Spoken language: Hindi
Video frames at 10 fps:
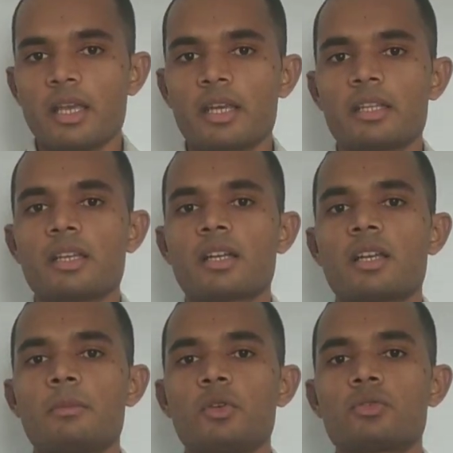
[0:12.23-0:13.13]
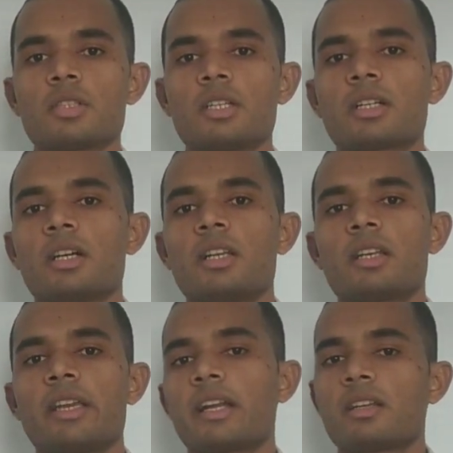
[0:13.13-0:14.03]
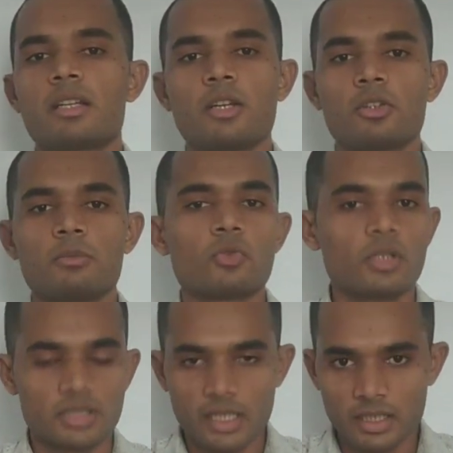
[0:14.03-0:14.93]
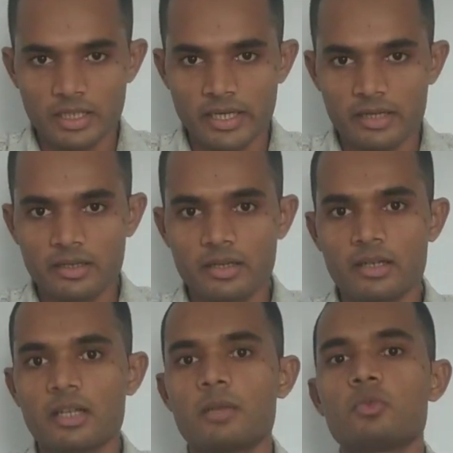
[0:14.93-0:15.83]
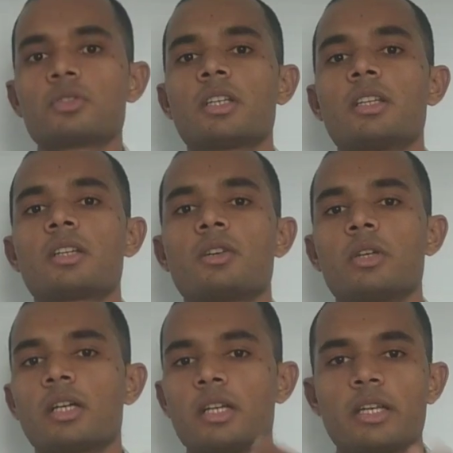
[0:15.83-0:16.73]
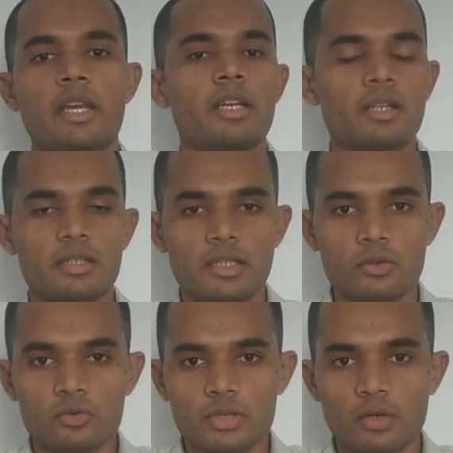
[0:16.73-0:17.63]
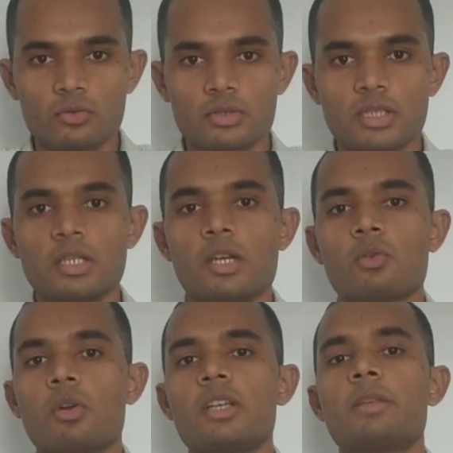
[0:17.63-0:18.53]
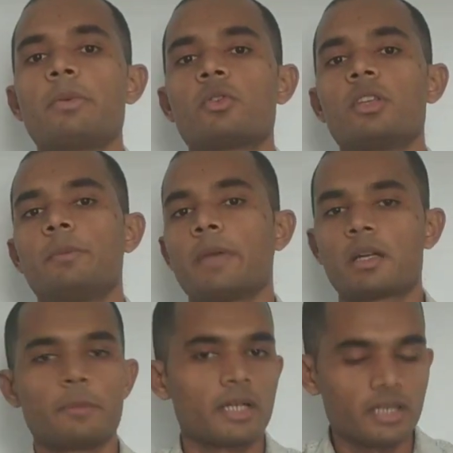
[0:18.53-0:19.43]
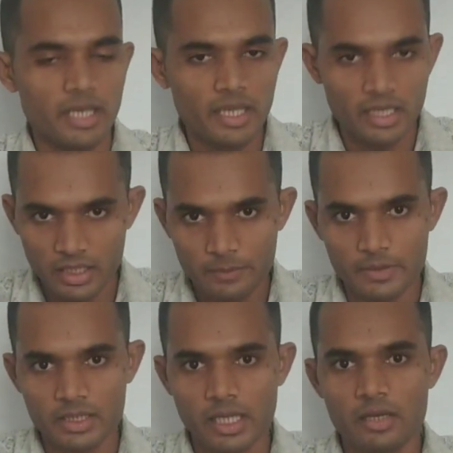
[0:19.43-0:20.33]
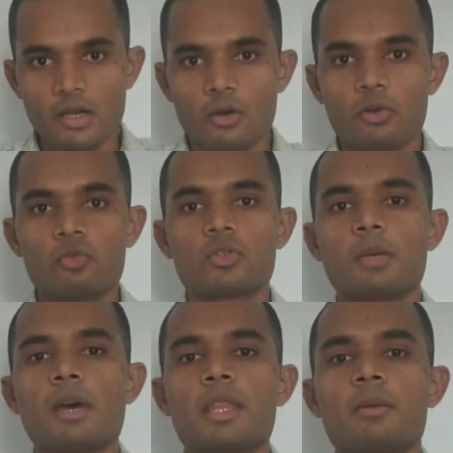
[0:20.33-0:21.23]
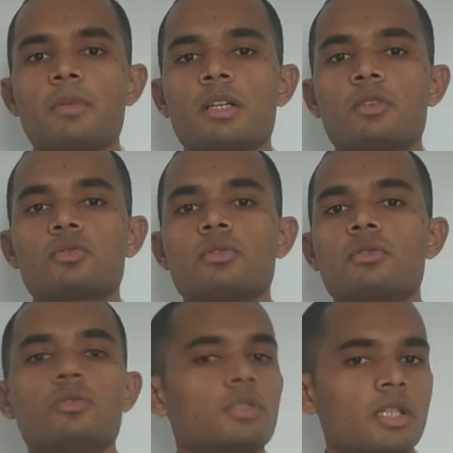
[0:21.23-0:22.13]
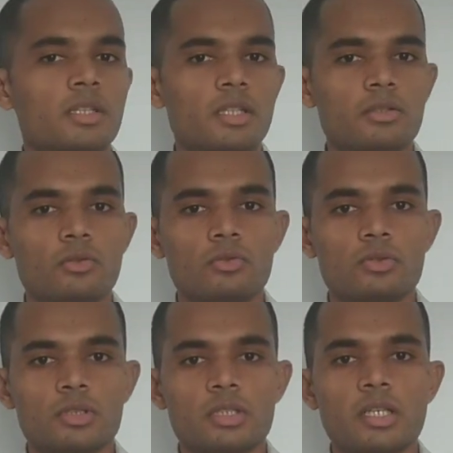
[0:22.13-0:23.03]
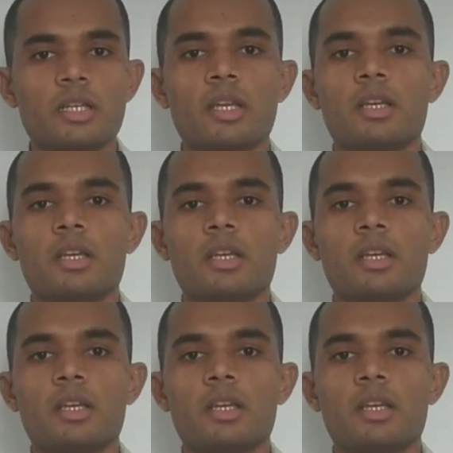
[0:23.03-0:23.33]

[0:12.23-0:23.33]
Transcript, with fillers: यानी कि अगर हमें उसके अंदर कलर ऐड करना हो तो हम कौन सा कलर ऐड करें अगर हम उसके अंदर कोई कलर ऐड करते हैं तो उसका उसकी क्वालिटी पर कोई इफेक्ट पड़ता है या नहीं पड़ता है और उसके बाद हम अगर उसको यूज करते हैं तो उससे